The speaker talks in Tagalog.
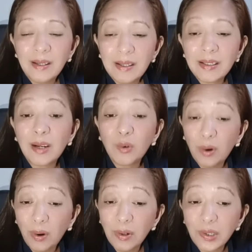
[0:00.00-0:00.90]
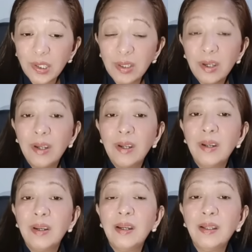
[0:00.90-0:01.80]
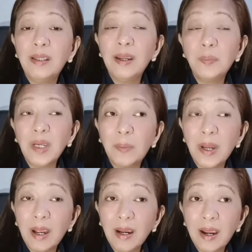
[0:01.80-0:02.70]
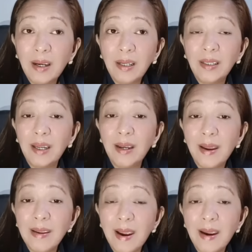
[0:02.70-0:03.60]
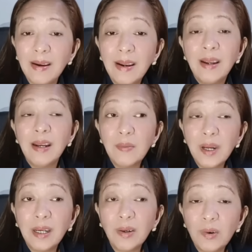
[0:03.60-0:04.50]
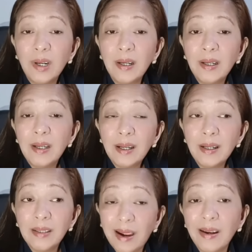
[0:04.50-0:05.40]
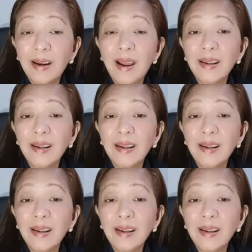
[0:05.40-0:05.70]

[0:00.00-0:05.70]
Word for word: Sa rules, hindi pinapayagan, hindi hinahayaan na magkaroon ng channel ang